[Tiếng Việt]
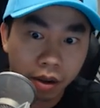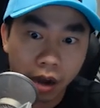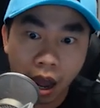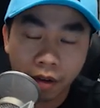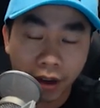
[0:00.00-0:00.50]

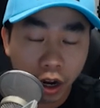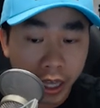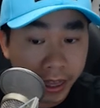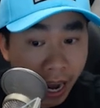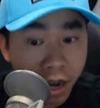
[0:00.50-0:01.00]
đó và nó có
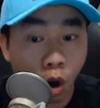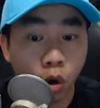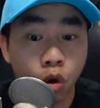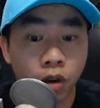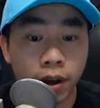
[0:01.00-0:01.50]
thể thay
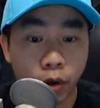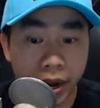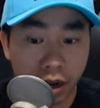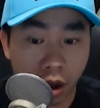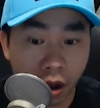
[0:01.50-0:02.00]
đổi luôn cái phần
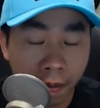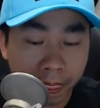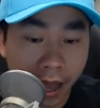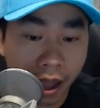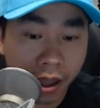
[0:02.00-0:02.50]
credit card
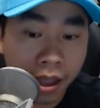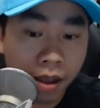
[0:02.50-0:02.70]
đó